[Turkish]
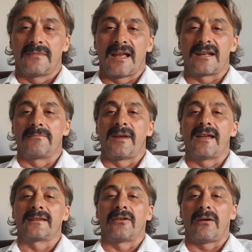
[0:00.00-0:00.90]

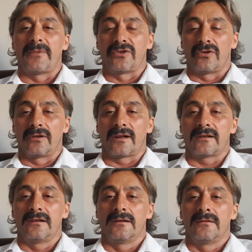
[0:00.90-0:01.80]
Erimeye devam ediyorlar.
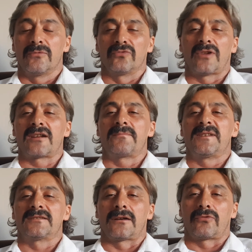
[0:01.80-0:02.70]
Bunları
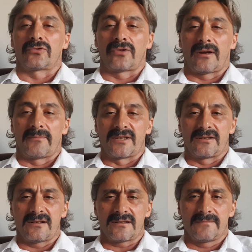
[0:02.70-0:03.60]
biz de
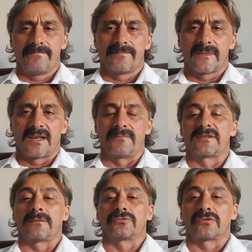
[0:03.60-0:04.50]
kurtaramayacağız.
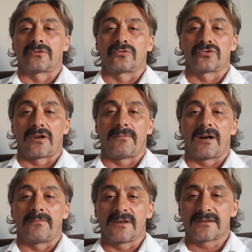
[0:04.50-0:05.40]
Kimse kusura
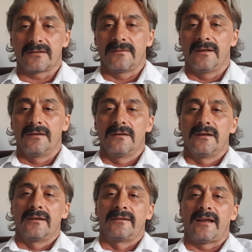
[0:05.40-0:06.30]
bakmasın.
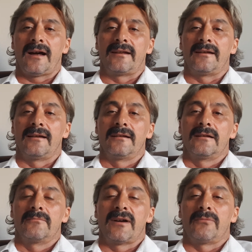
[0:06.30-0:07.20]
Yani
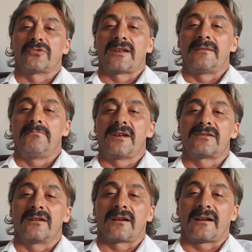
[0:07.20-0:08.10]
ben burada
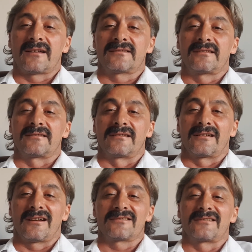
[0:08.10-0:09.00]
25 yıllık gazeteci,
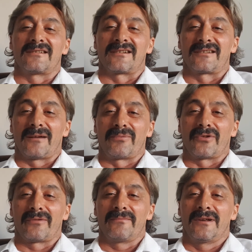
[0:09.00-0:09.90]
gazetecilik
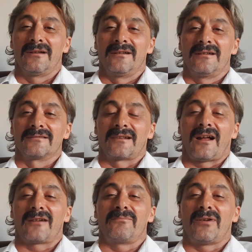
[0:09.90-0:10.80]
yapıyorum. Sen
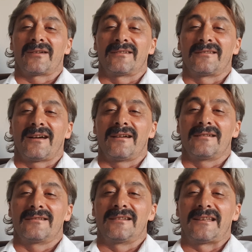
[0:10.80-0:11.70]
AK Parti daha
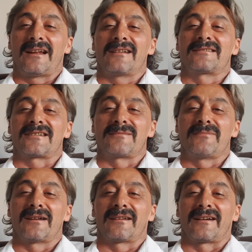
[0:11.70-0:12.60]
yerel
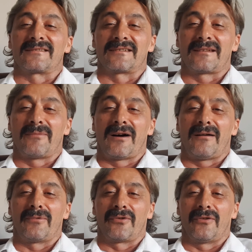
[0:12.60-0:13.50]
seçimlerde gazeteme
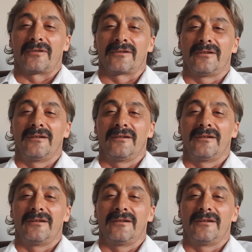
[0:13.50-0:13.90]
abone oldu.